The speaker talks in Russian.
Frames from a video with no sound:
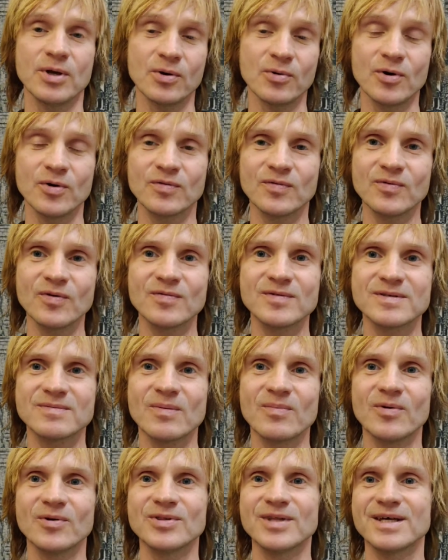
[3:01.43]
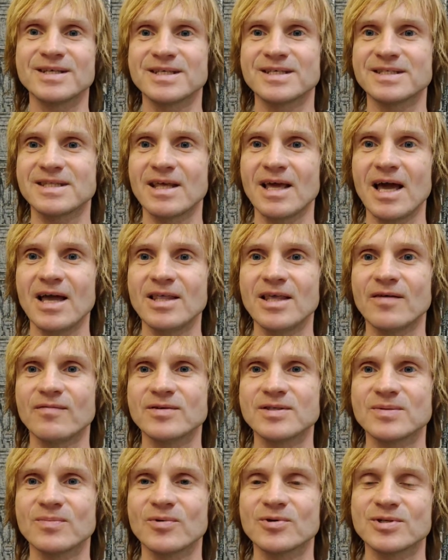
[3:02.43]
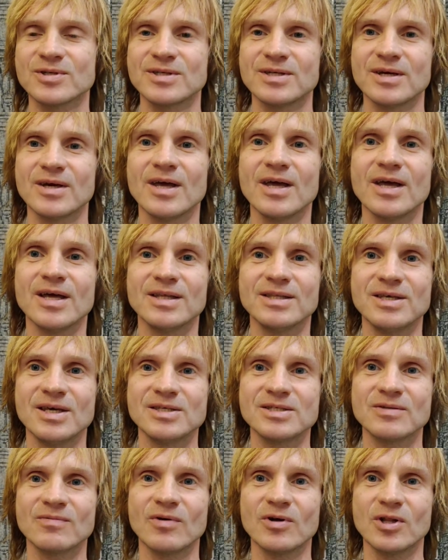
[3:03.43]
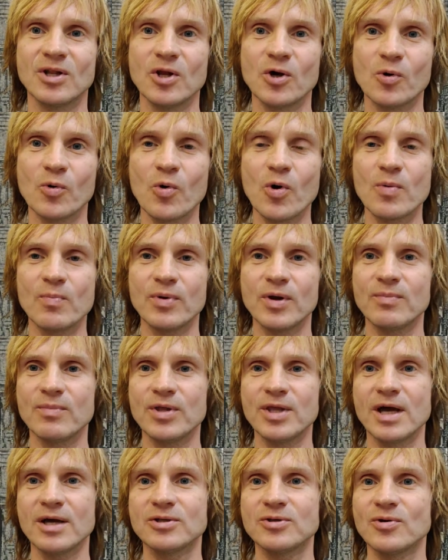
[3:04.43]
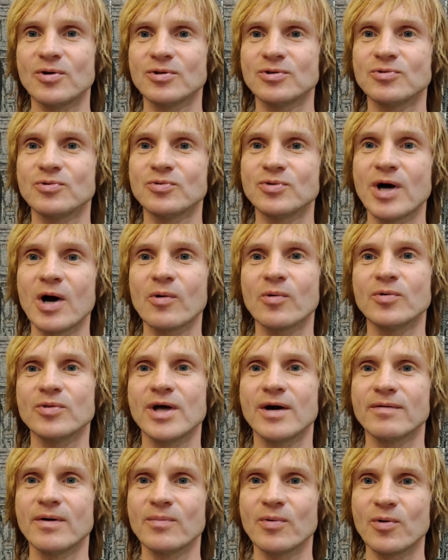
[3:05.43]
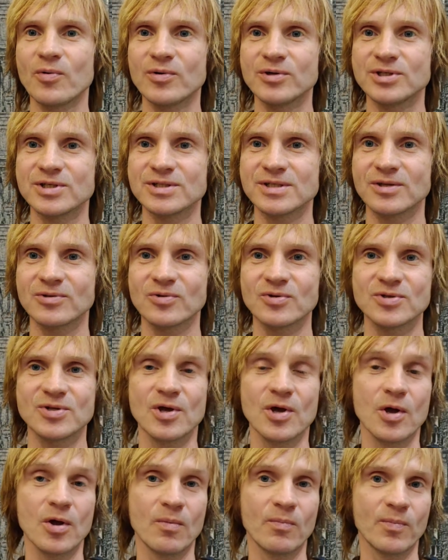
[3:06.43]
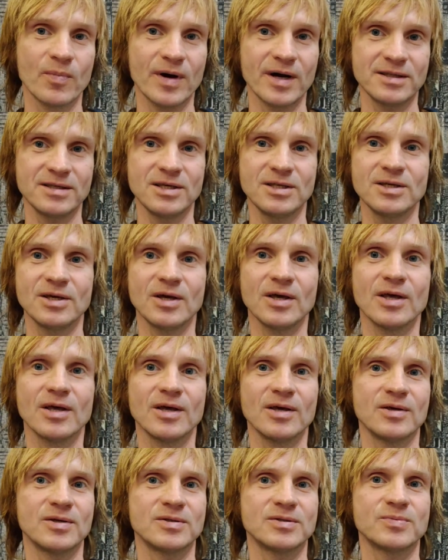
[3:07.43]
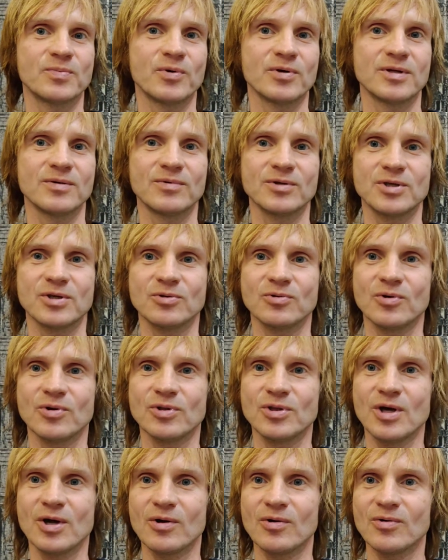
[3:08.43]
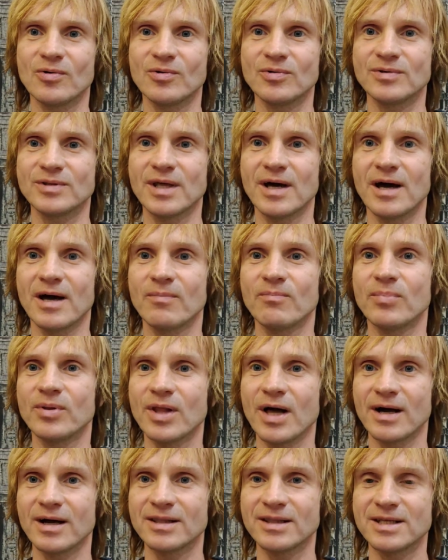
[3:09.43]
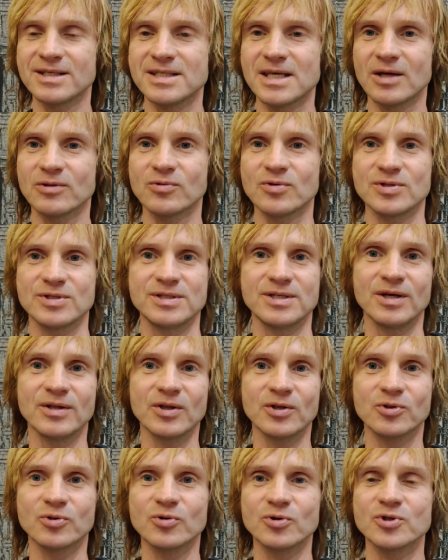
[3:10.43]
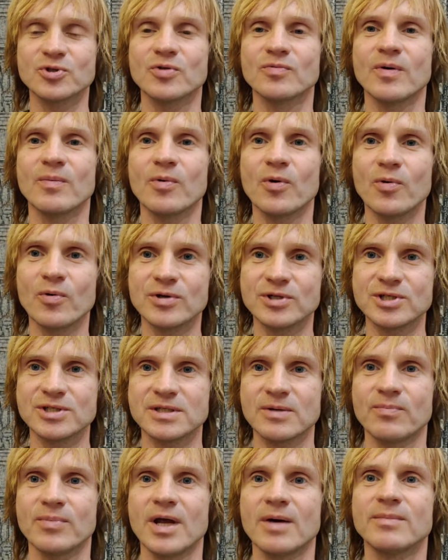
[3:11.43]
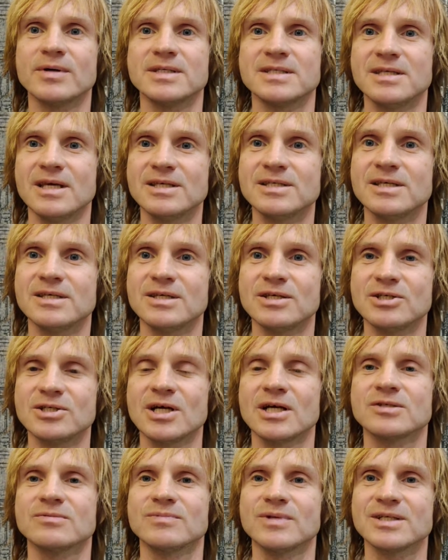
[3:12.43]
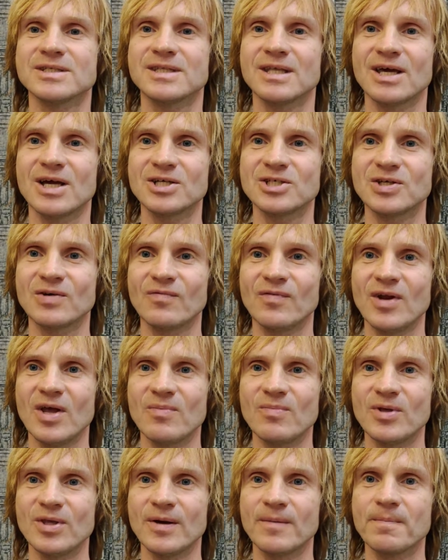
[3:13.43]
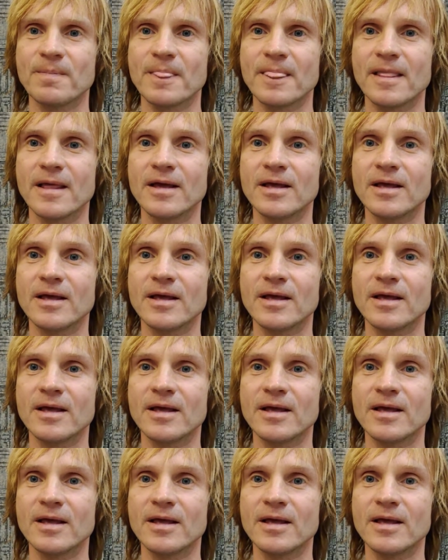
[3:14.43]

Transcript: она переходит вновь в свободное состояние, вы сможете действовать легко и применять ее туда, куда вам хочется. То есть хотите использовать эту энергию на благо для себя, то есть делать то, что вам хочется прямо здесь и сейчас, в настоящем времени.